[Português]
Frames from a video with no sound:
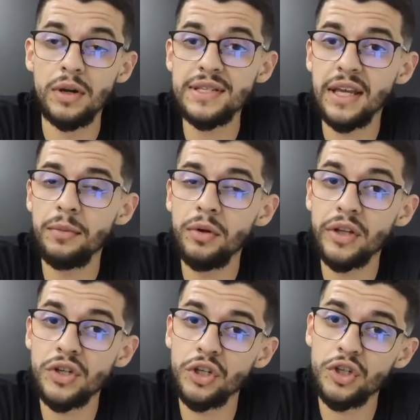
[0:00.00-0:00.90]
O lance é que
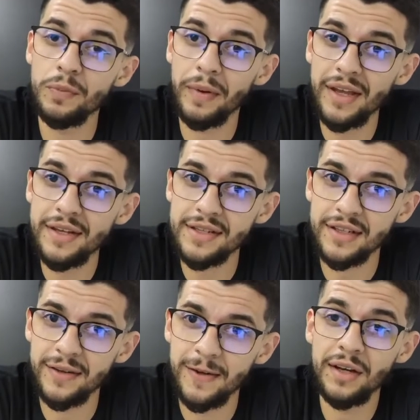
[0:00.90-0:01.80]
muita gente
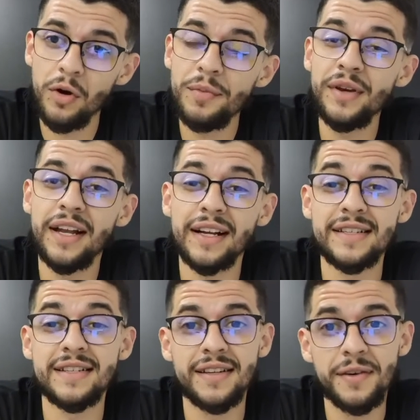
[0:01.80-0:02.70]
pensa que
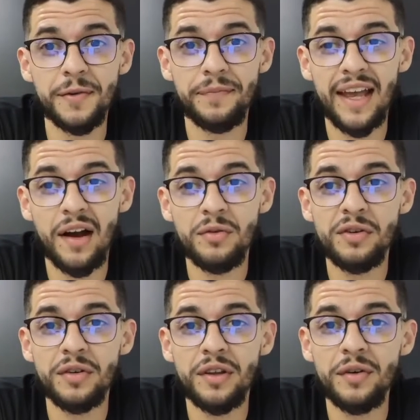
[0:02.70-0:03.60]
comunicação é algo
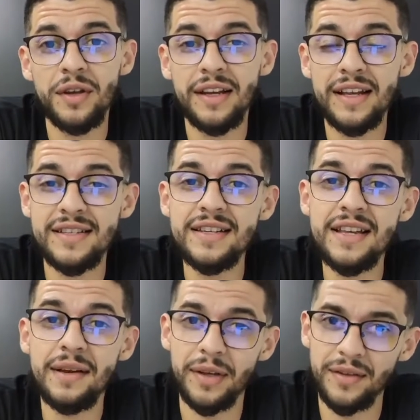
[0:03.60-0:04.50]
que eu tenho que nascer
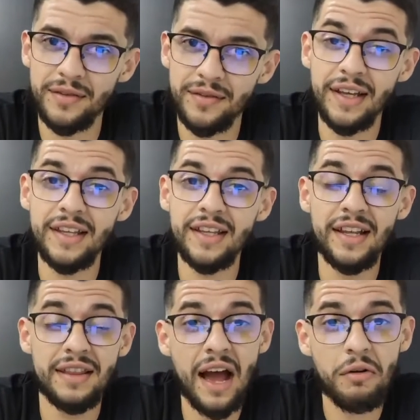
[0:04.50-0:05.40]
sabendo e que
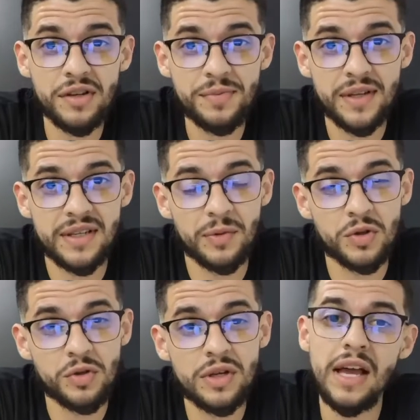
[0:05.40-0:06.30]
lidar com as minhas
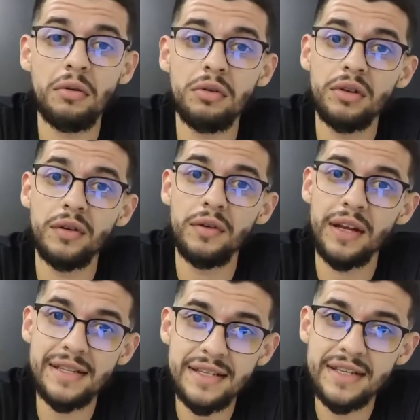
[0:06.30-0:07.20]
emoções é algo que eu tenho que
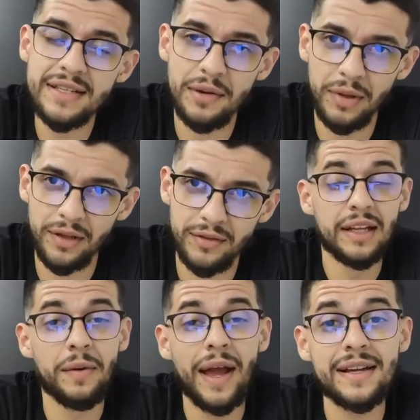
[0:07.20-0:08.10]
nascer sabendo. E
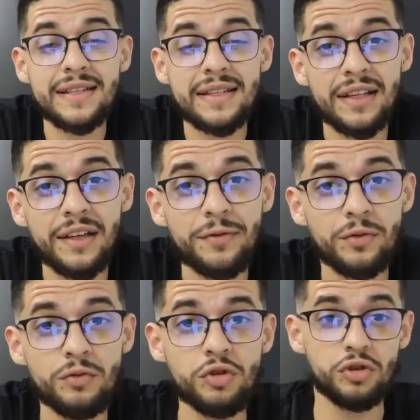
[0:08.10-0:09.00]
não é assim que
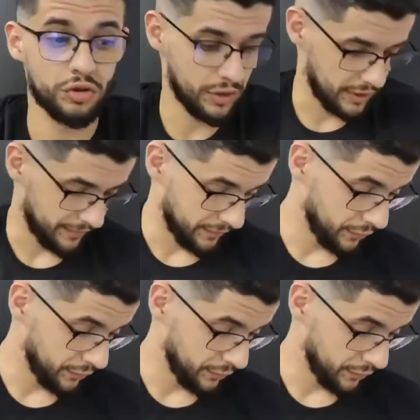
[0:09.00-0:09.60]
funciona.